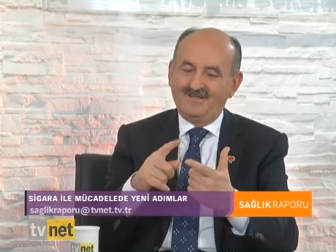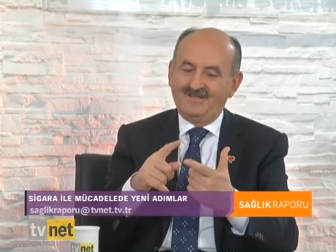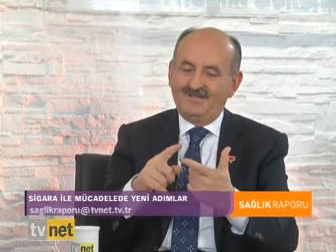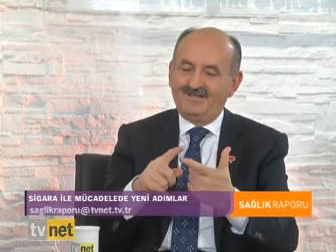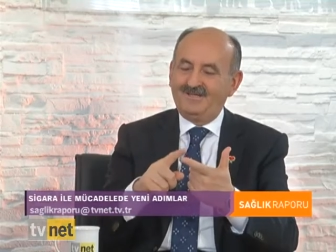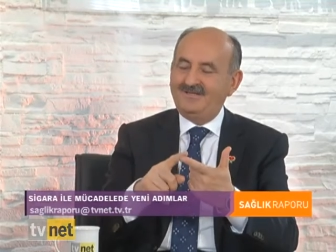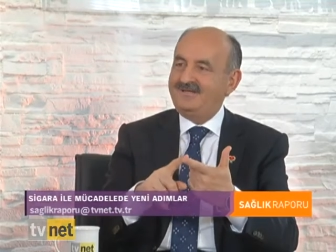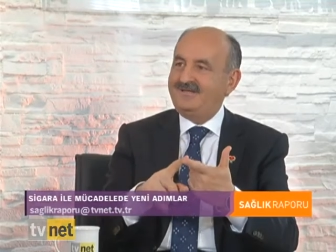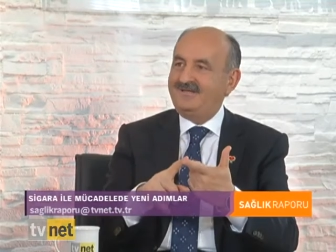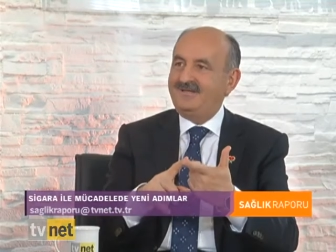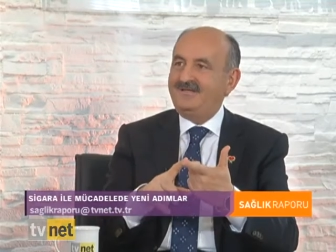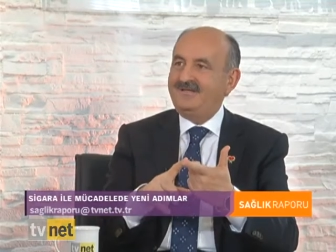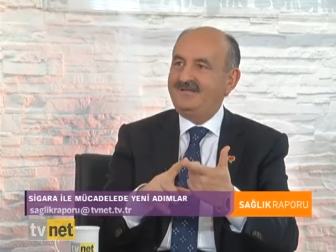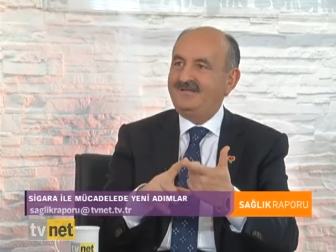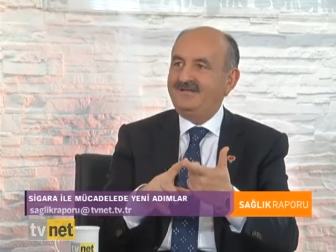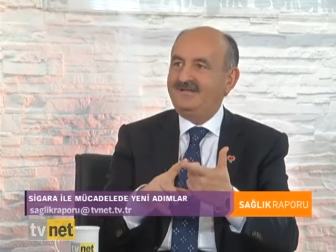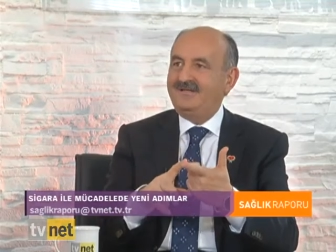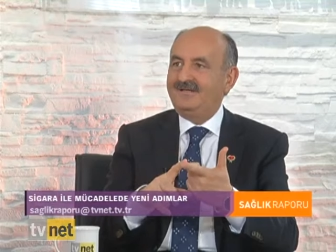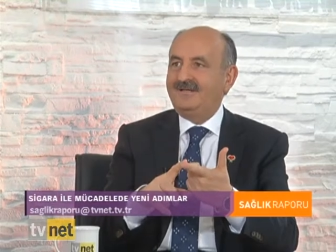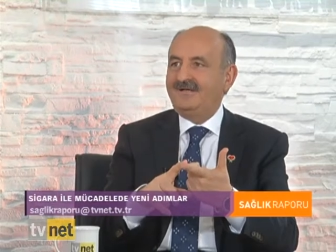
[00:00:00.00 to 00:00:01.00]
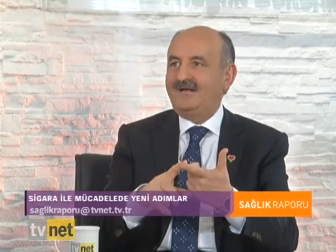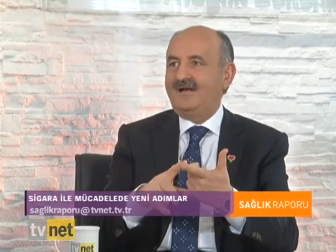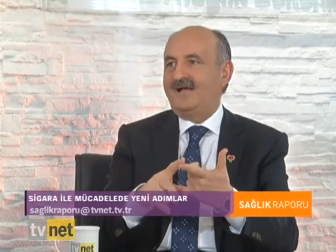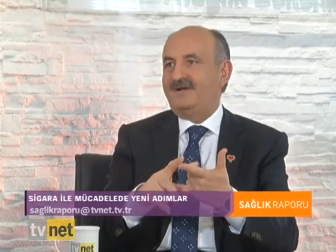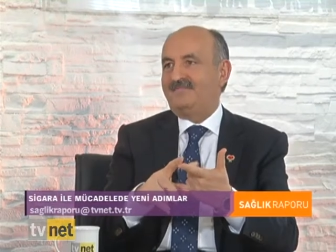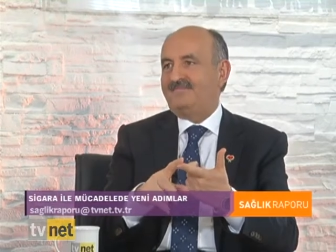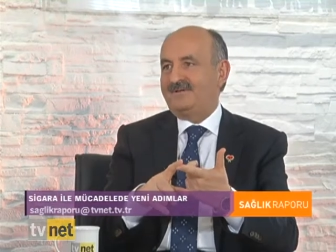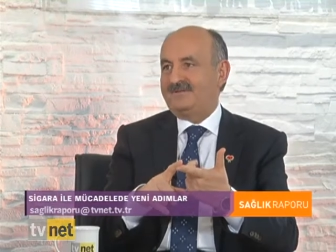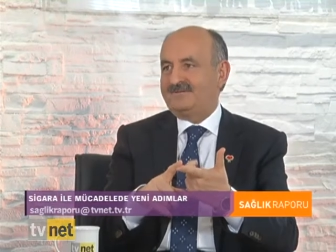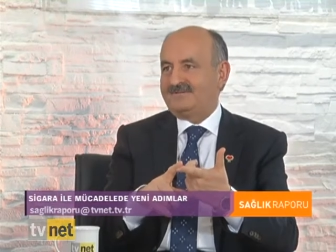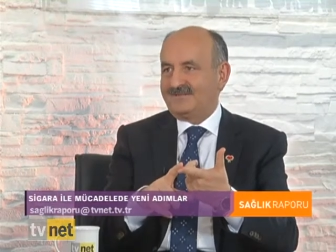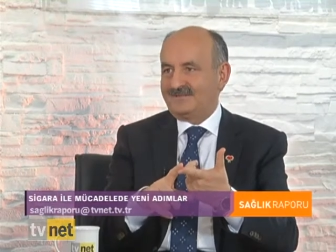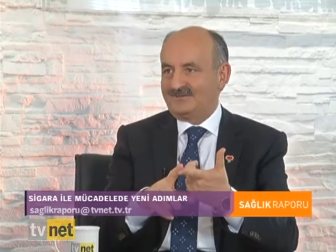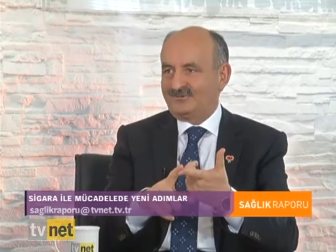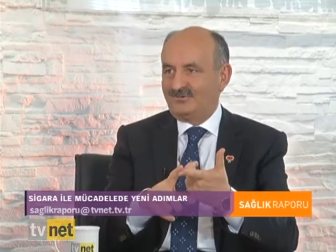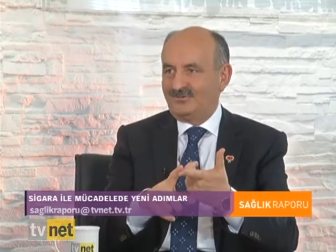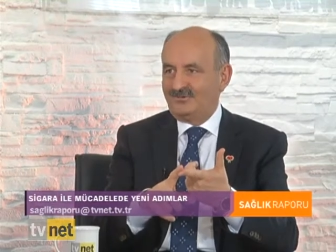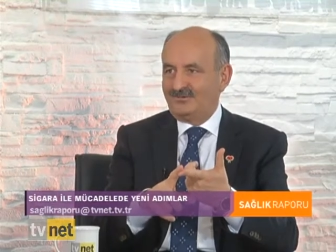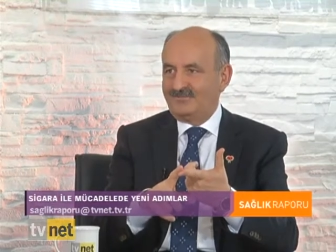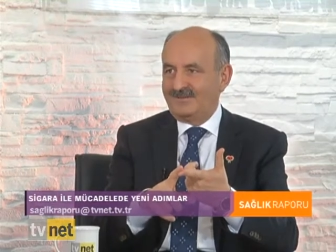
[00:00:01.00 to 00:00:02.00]
İki, kalp
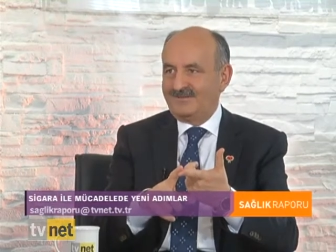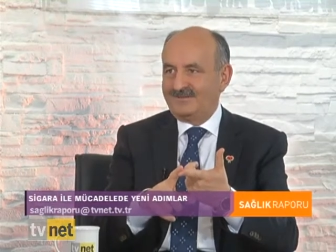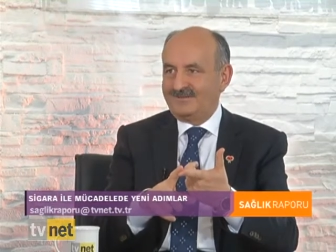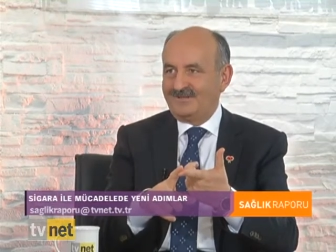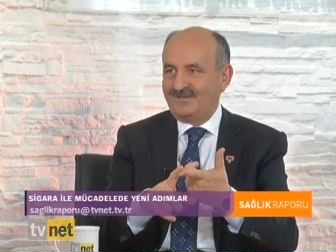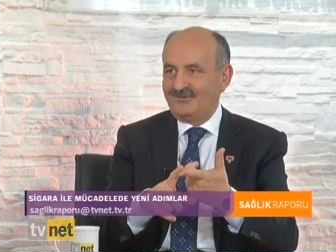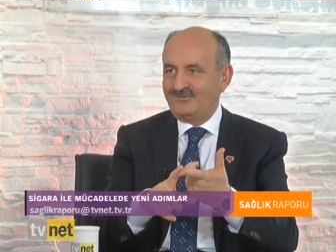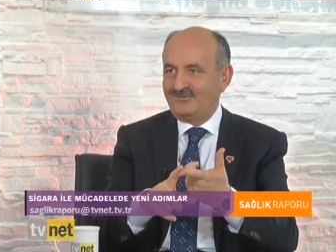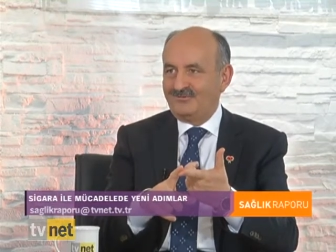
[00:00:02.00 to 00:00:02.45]
hastası olmaktan